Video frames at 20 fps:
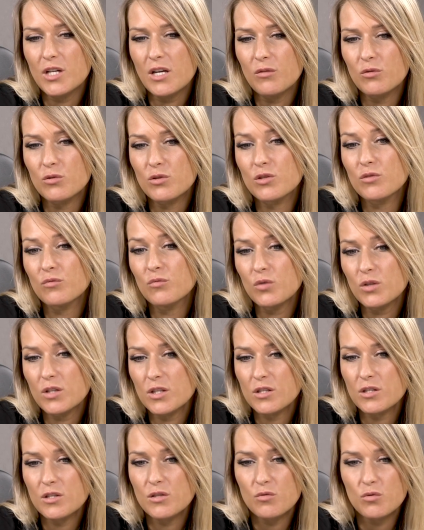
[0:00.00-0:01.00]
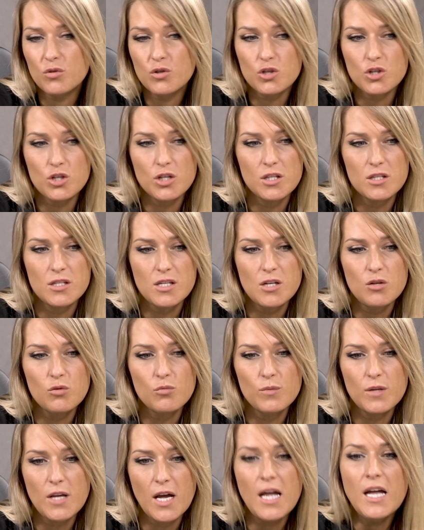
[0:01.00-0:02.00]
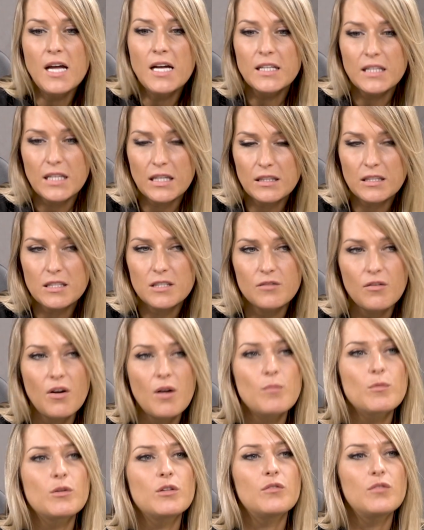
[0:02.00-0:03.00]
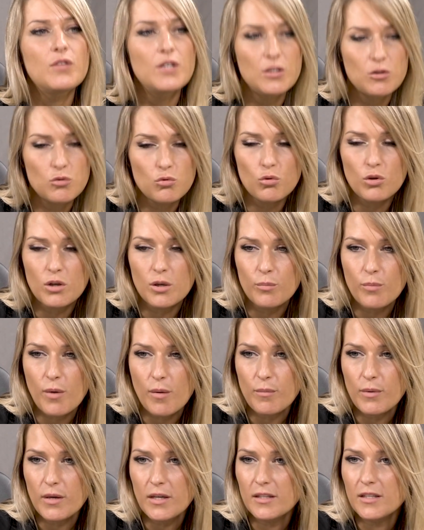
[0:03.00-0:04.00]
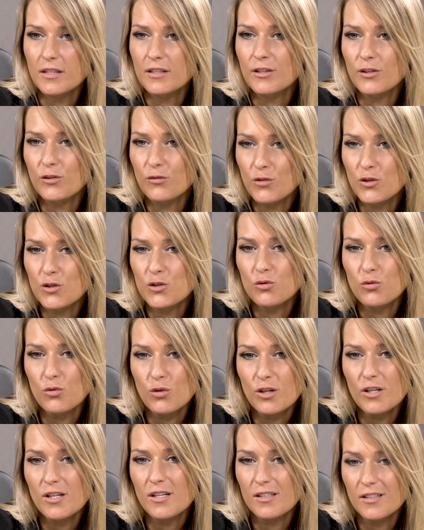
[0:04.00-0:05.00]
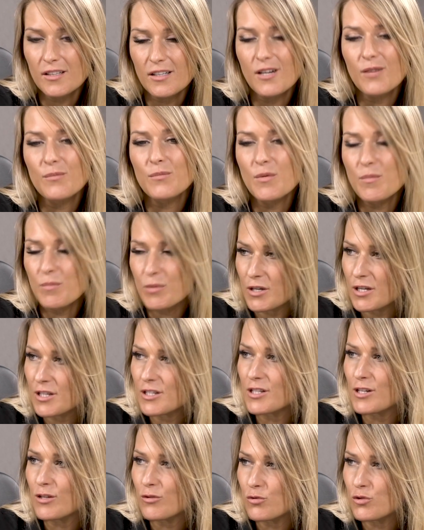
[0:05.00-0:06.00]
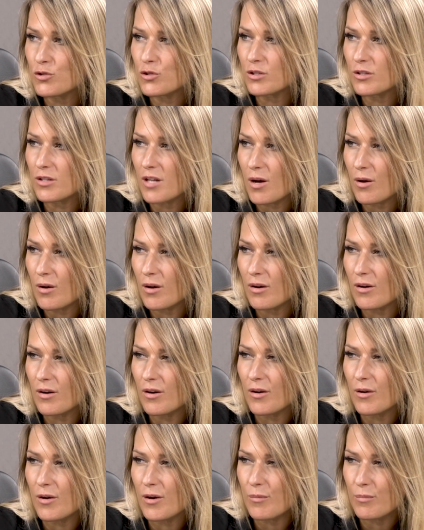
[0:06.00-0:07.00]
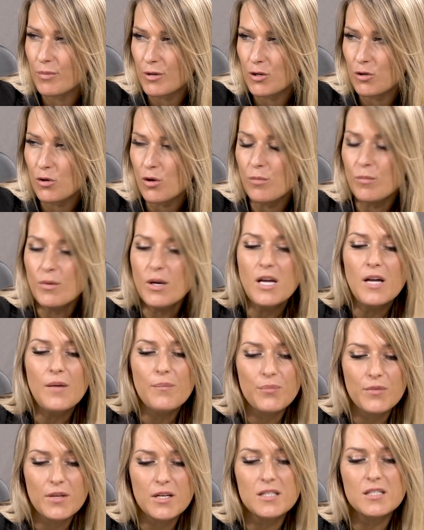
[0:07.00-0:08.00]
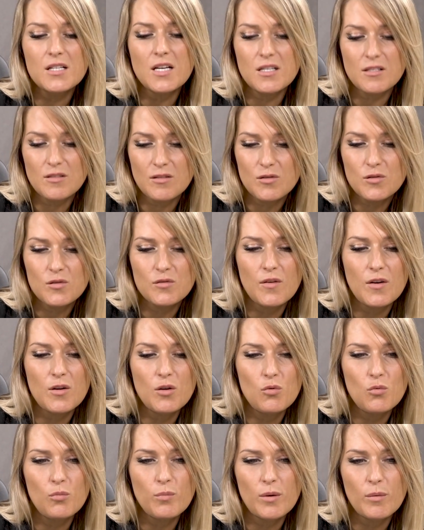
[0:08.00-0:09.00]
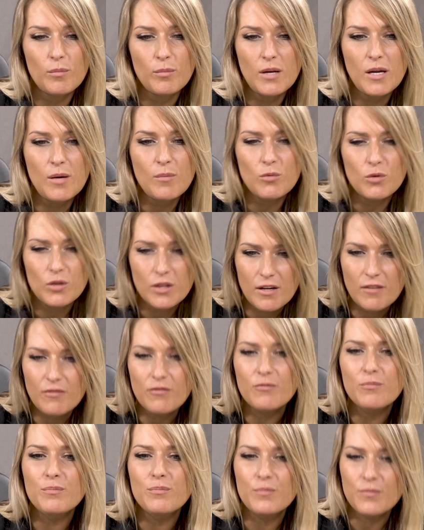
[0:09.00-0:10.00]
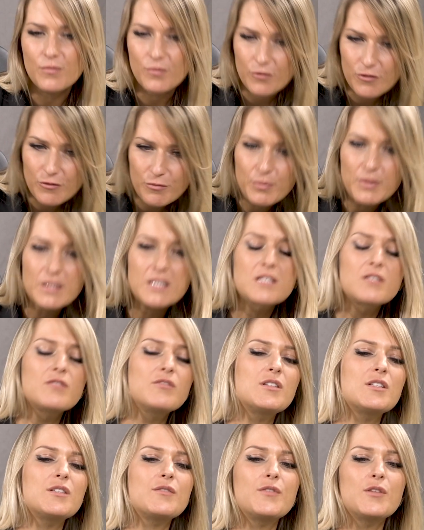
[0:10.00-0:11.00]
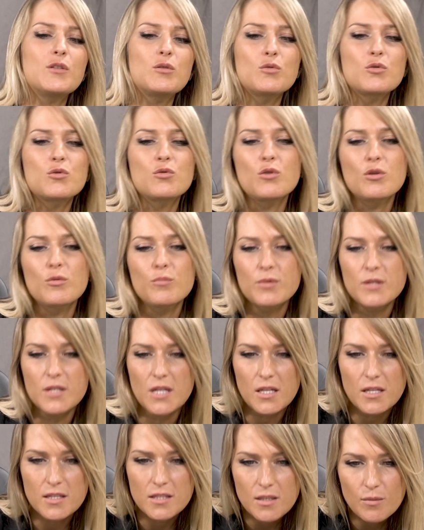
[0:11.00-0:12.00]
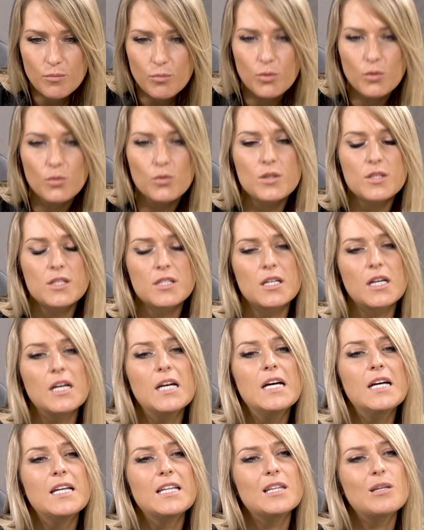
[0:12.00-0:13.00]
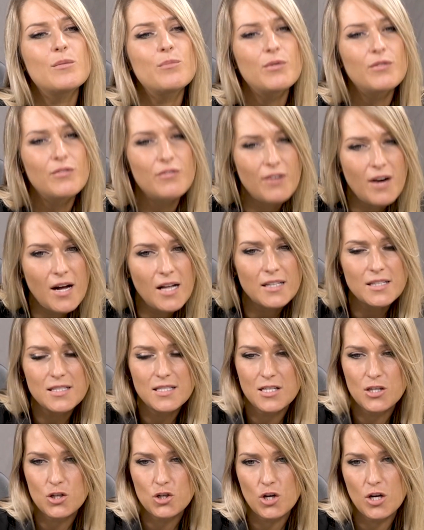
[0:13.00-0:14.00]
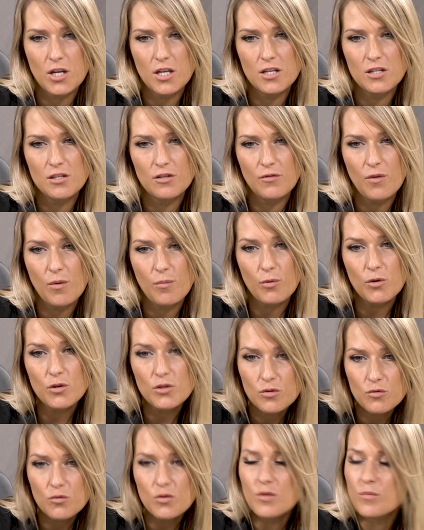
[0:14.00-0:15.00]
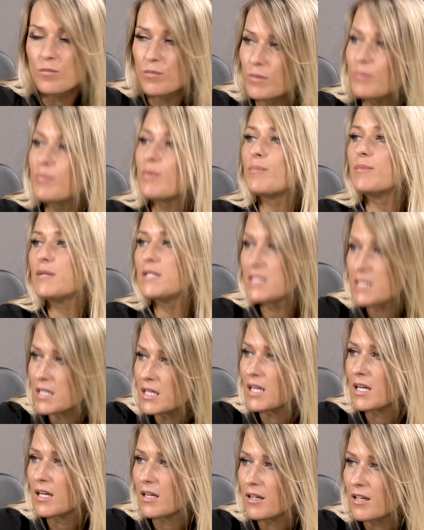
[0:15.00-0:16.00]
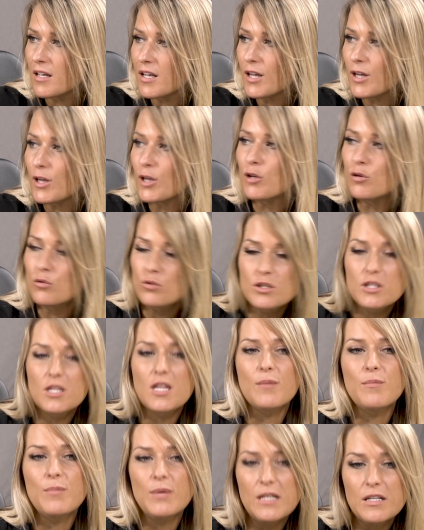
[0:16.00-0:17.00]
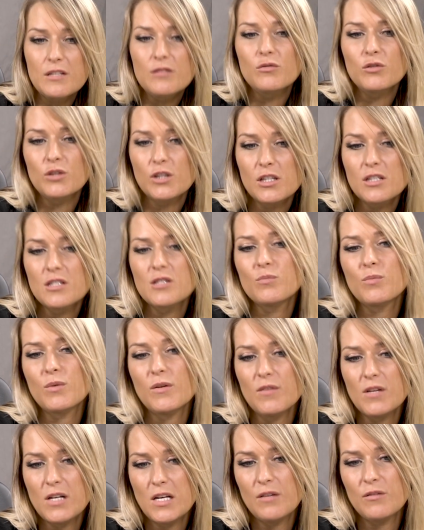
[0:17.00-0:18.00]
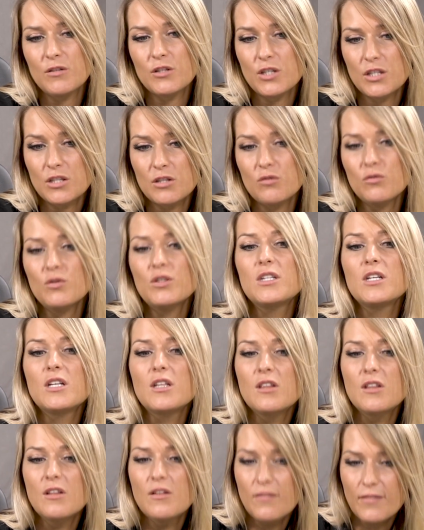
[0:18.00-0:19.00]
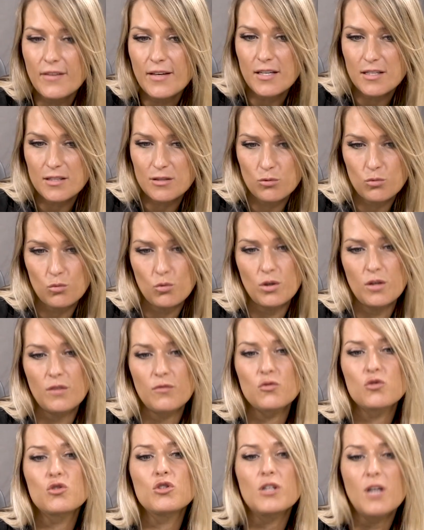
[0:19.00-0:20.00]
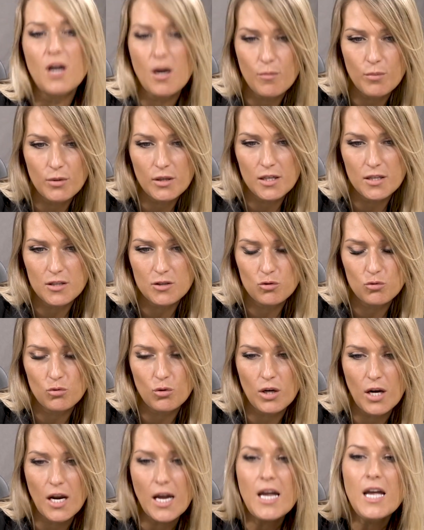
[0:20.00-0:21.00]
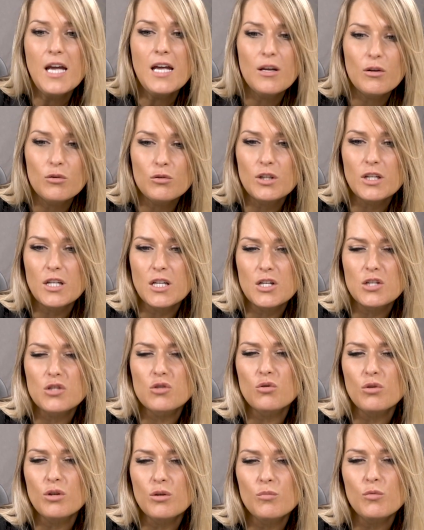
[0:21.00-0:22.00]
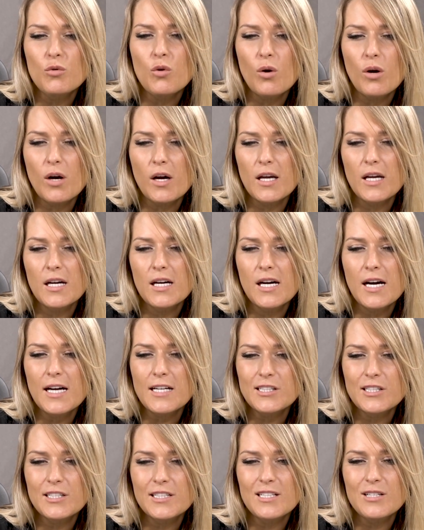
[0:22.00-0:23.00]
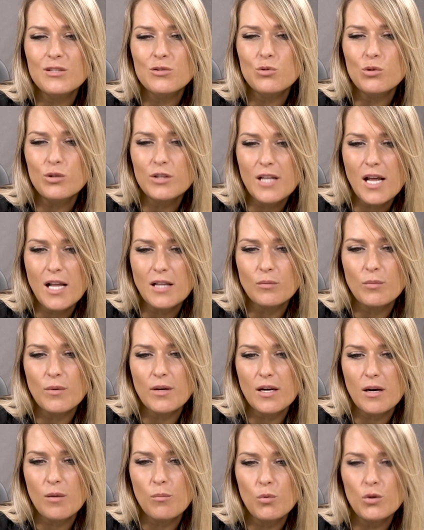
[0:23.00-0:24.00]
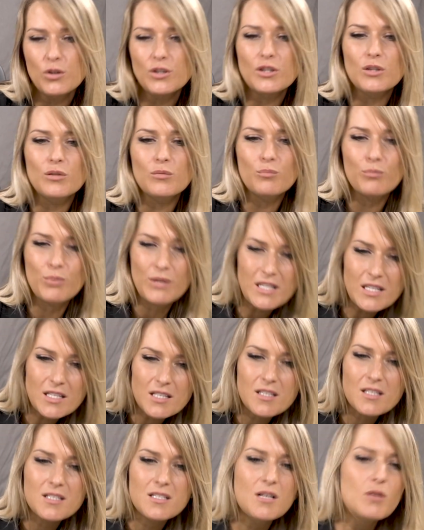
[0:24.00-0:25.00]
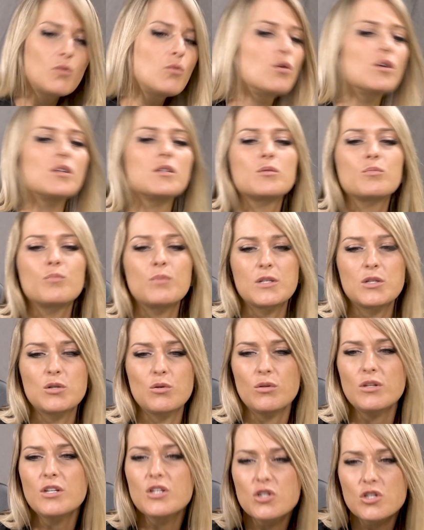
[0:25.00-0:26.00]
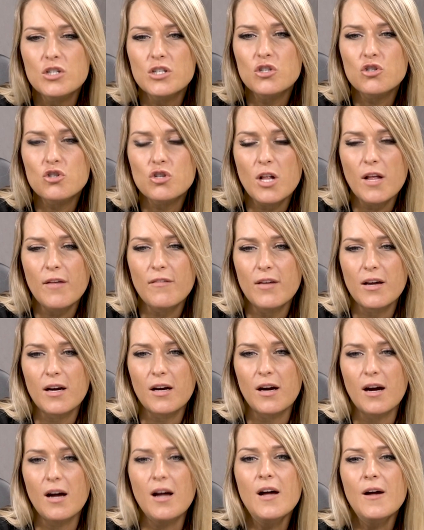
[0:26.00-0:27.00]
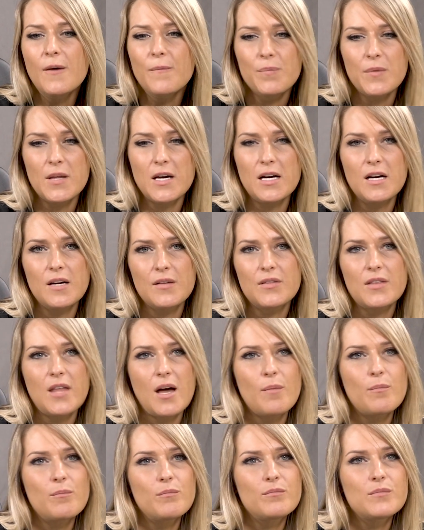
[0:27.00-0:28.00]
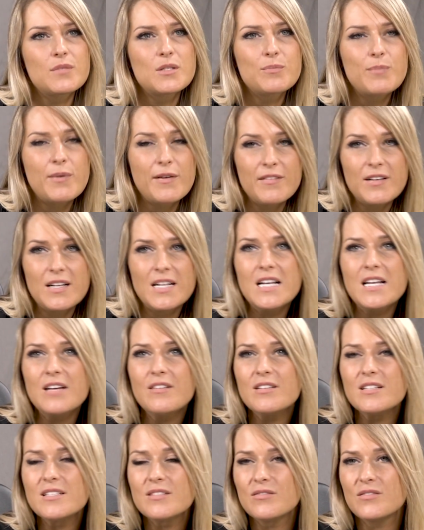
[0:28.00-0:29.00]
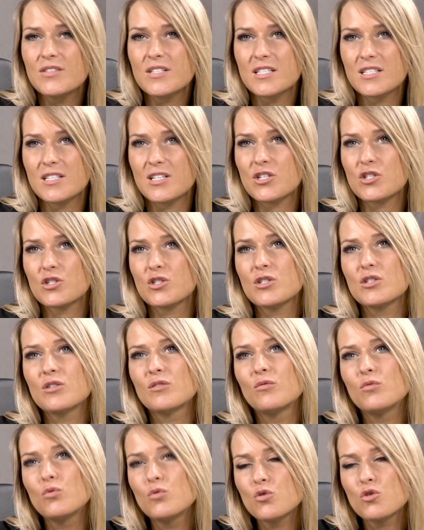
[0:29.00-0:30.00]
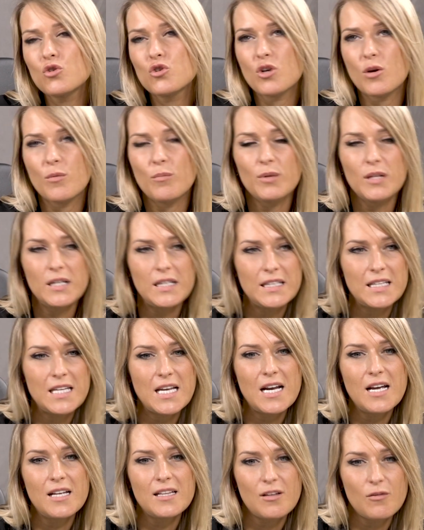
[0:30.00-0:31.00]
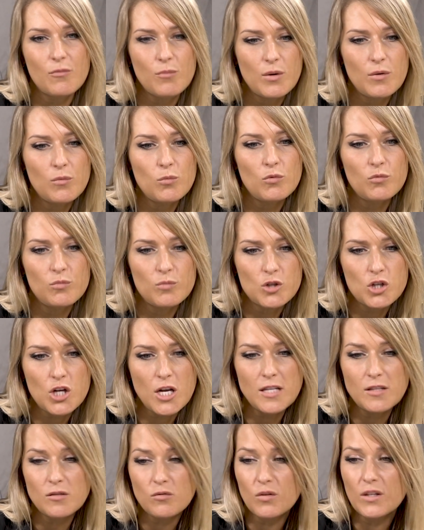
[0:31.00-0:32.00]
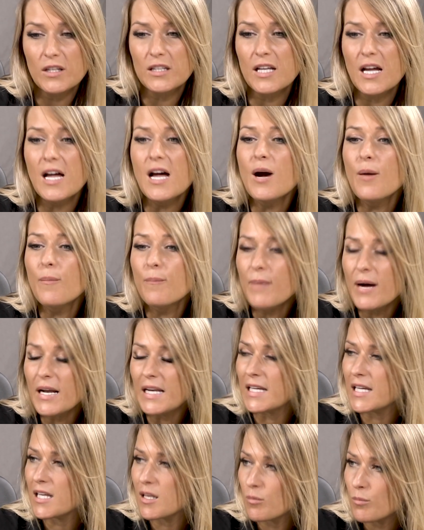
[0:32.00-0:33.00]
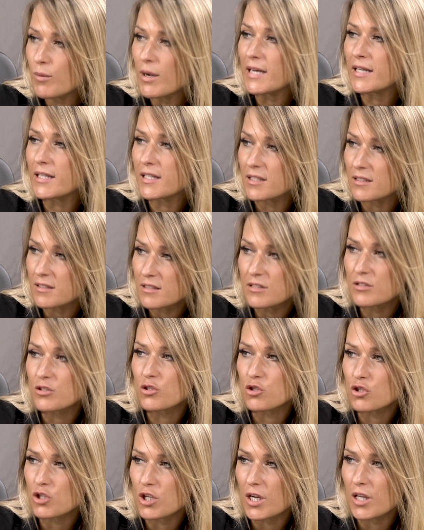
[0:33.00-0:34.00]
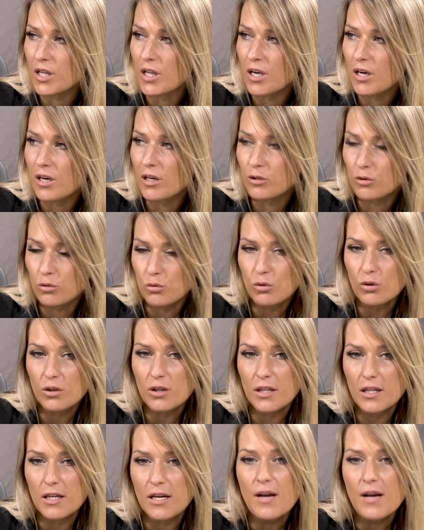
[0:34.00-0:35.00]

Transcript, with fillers: Вот сегодня, за сегодняшний день у меня так называемые две истории победы. Это две истории, когда ко мне приходили люди на а, прием, рассказывали свою проблему, я в вписывалась в эту историю, писала запросы, добивалась решения этих вопросов, сегодня мы победили. И люди добились вот этой справедливости. А сегодня две истории. Вчера была история. И вот таких историй много. И каждый результат моей работы — принятый закон, спасенная жизнь человека, а, там, справедливость восторжествующая благодаря там, моему вмешательству — это маленькие-маленькие достижения, которые